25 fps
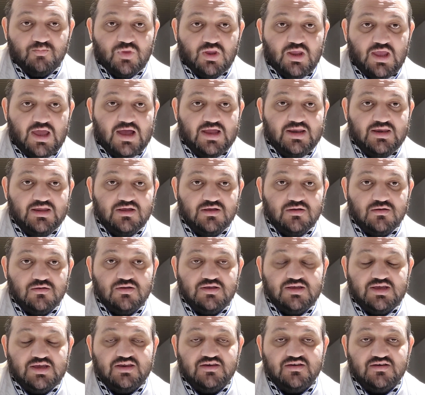Yani
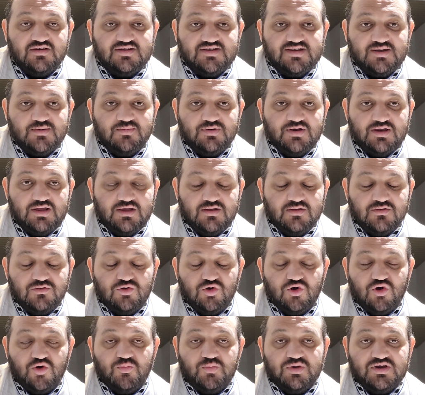yenilse bile
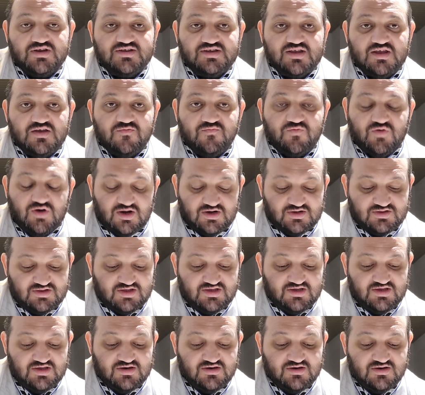4-5 sayı farkla
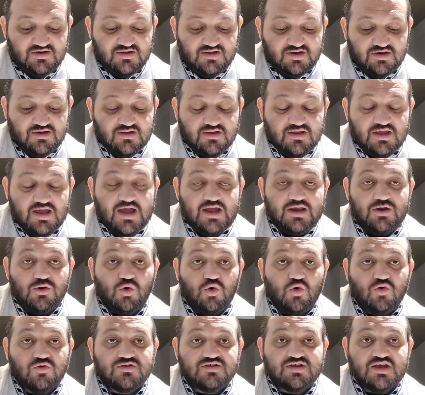yenilir. Yani
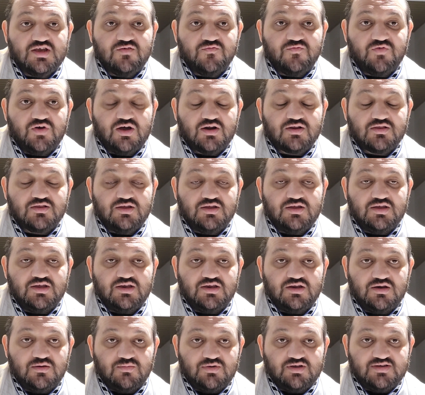10 sayı farkla
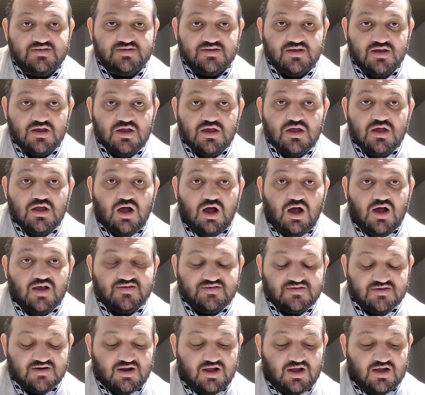yenilmez.
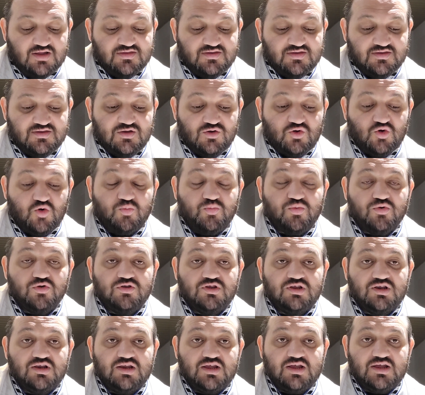Hazır Antetokounmpo
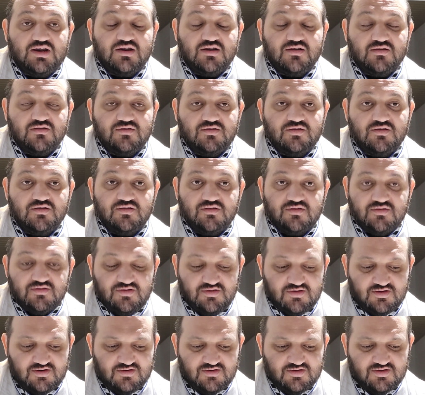dinler,
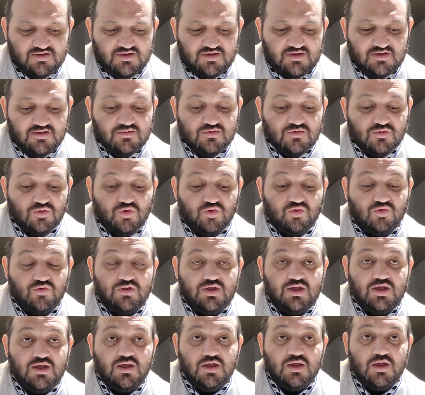dindirdiği
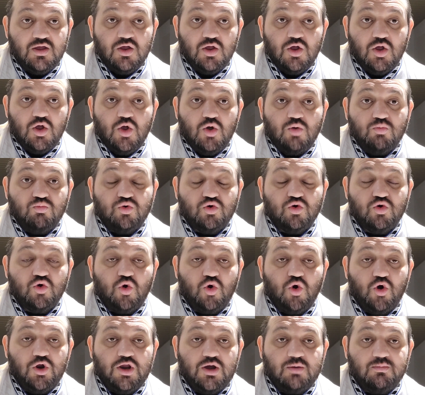günde bunu
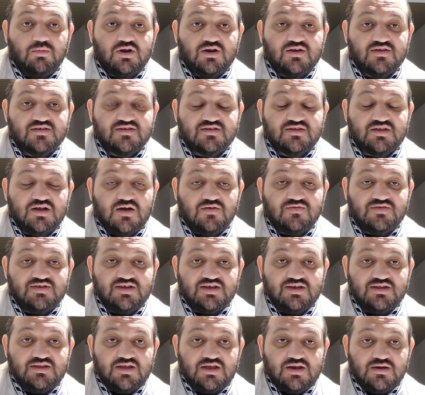oynamanızı
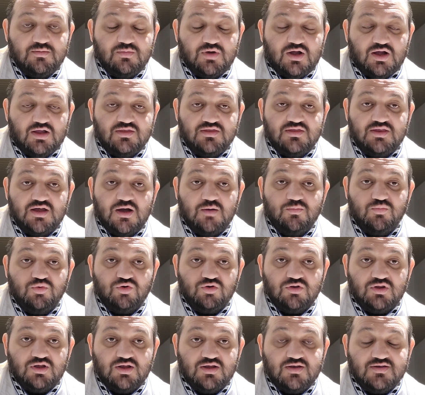tavsiye ederim. Hatta
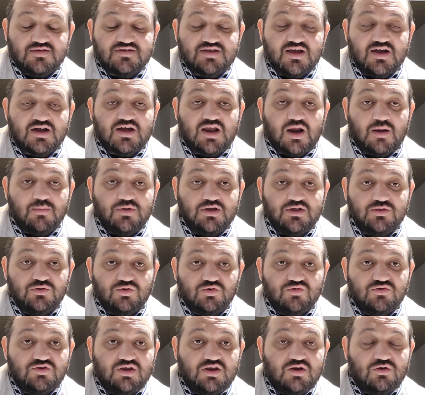burada
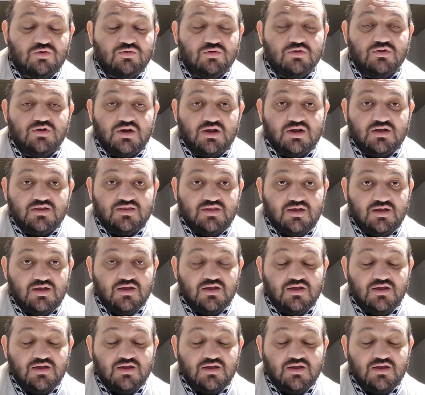Sacramento direkt olarak da